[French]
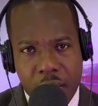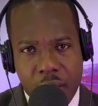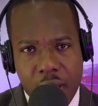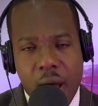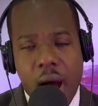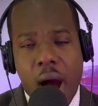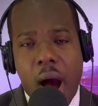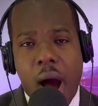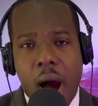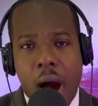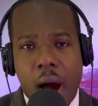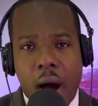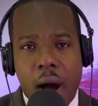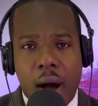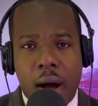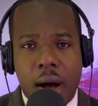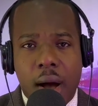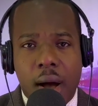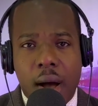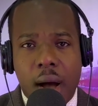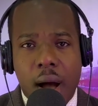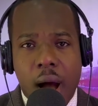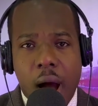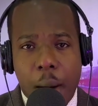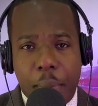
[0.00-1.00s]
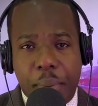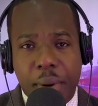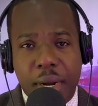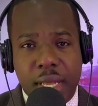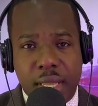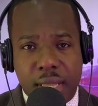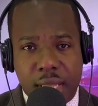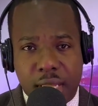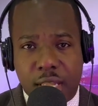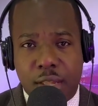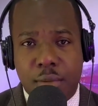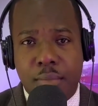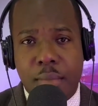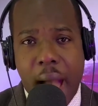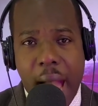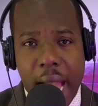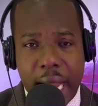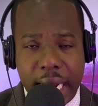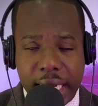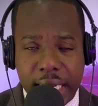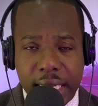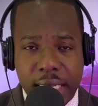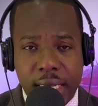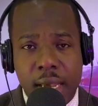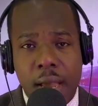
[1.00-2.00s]
en, en présence
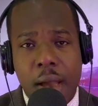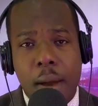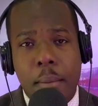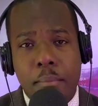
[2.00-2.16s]
Marie,